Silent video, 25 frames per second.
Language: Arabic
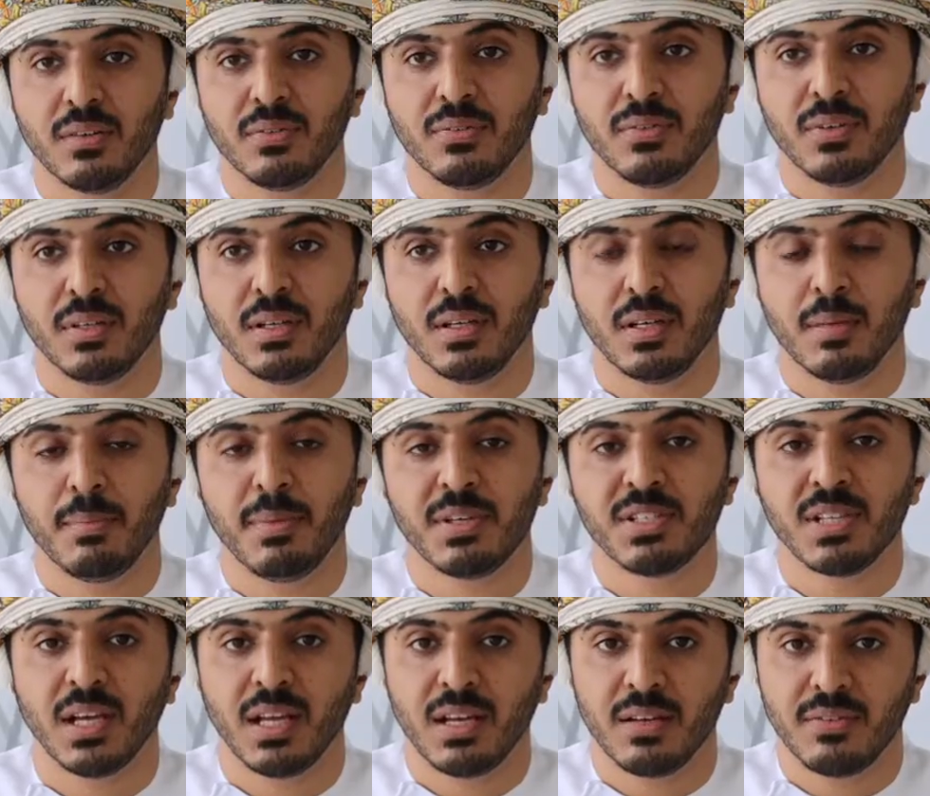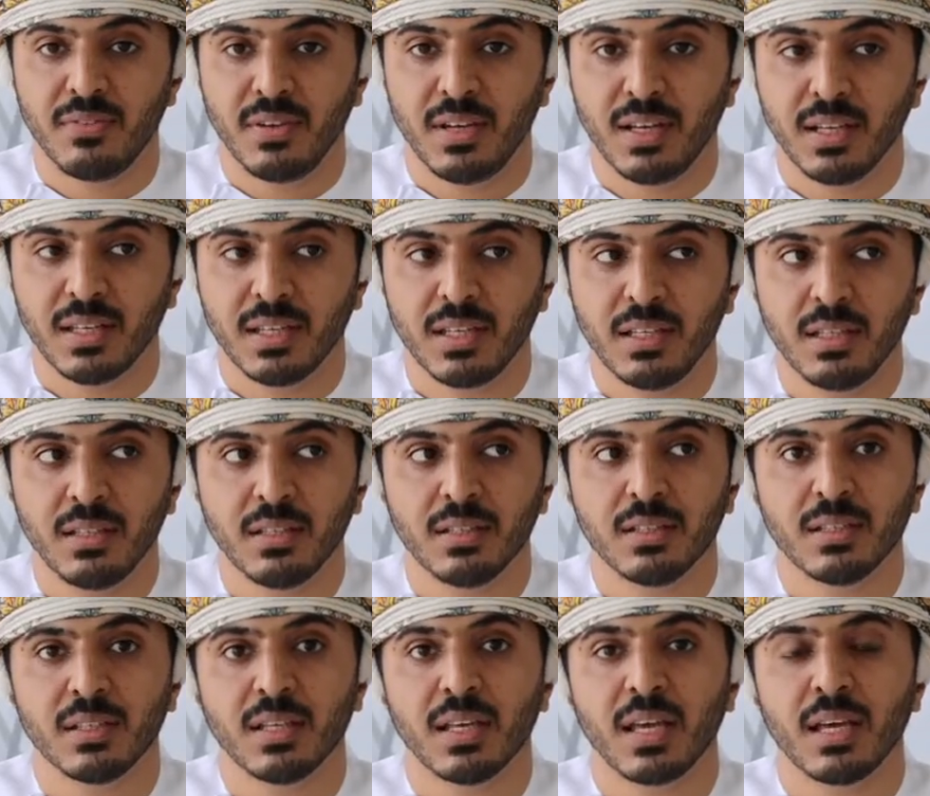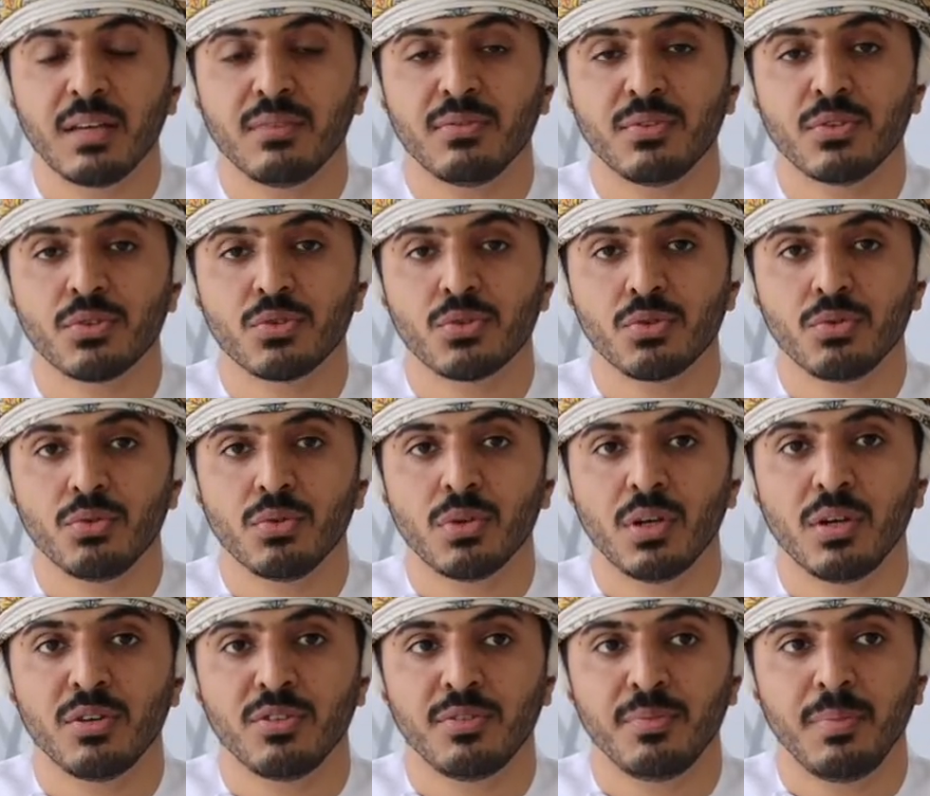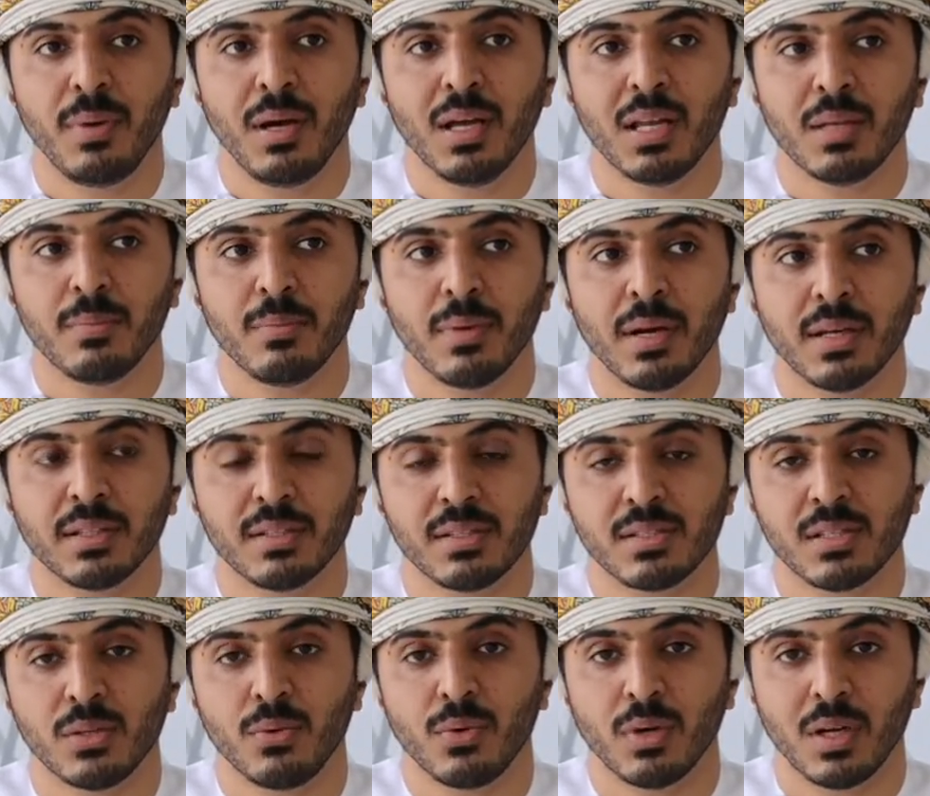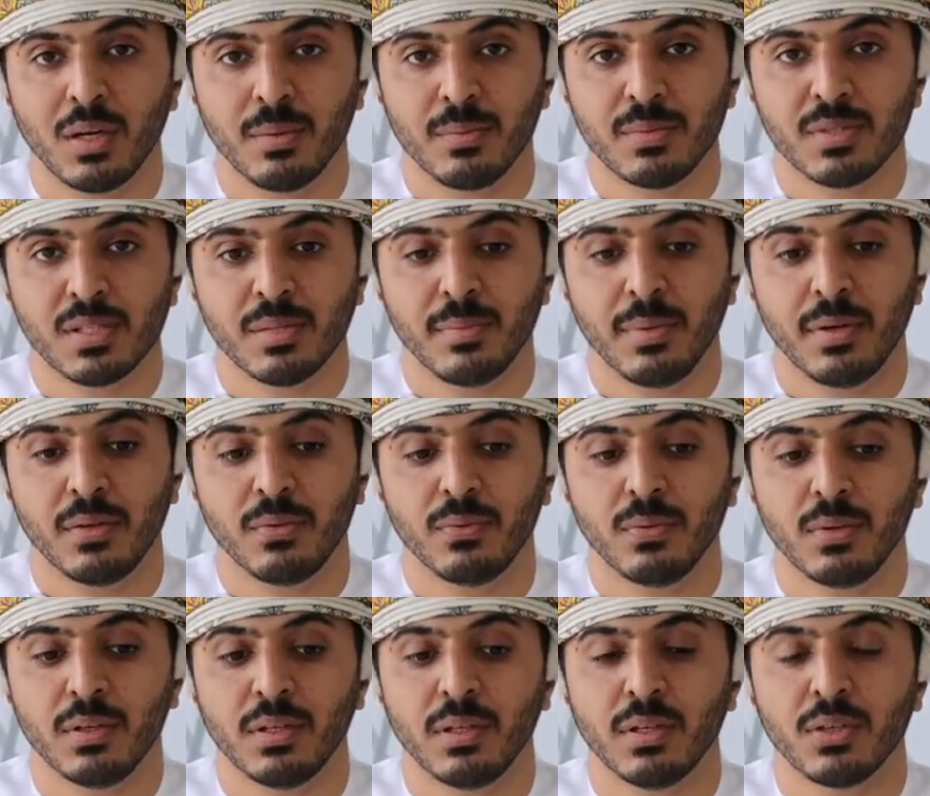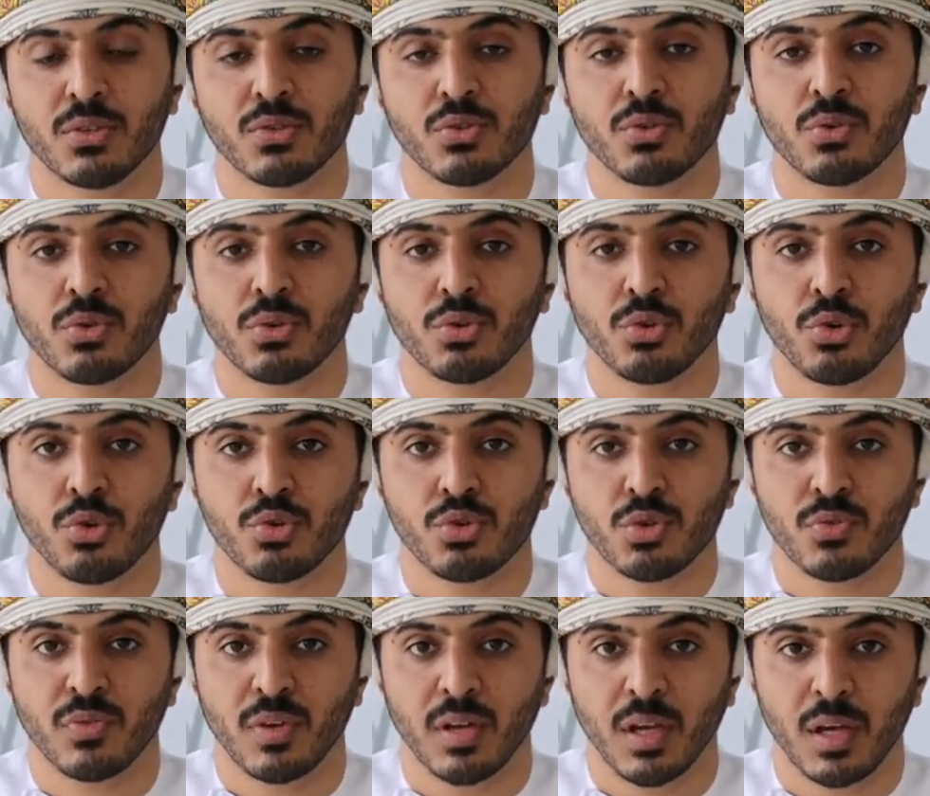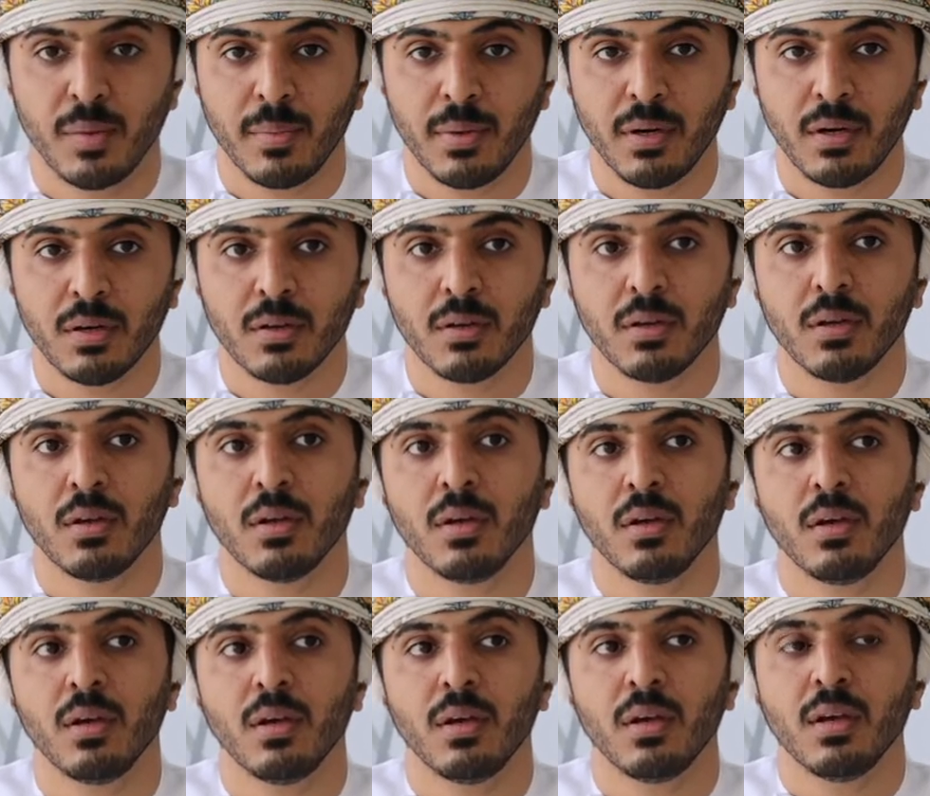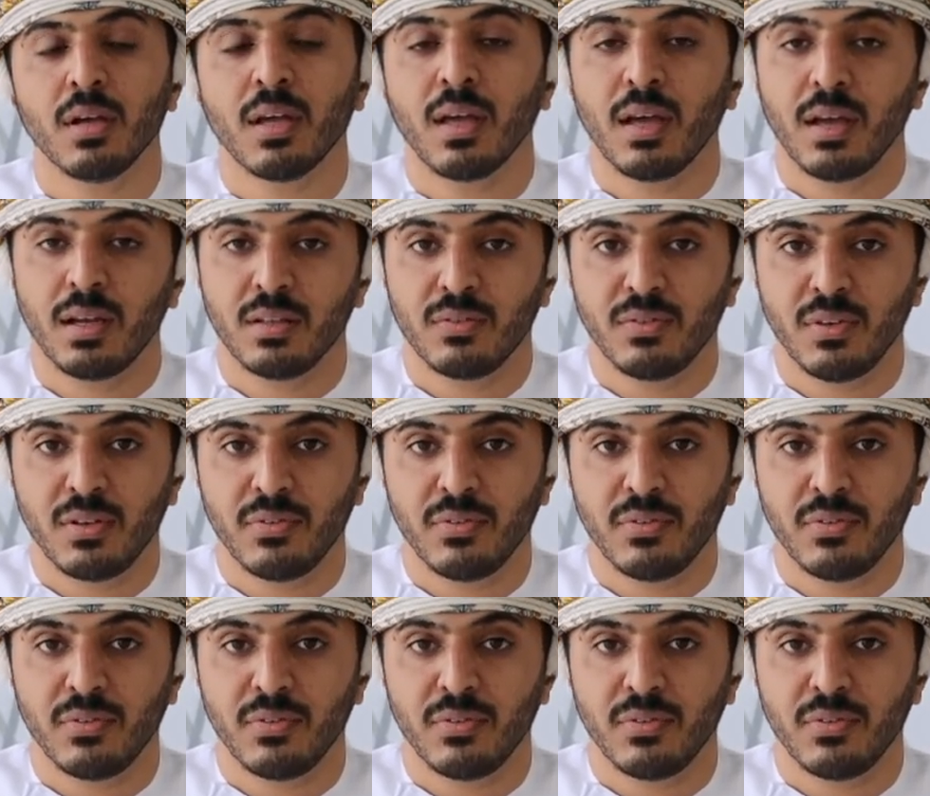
في المجال الفلكي كان في صوره في بالي بغيت اصورها من زمان اللي هي صوره خسوف القمر كانت في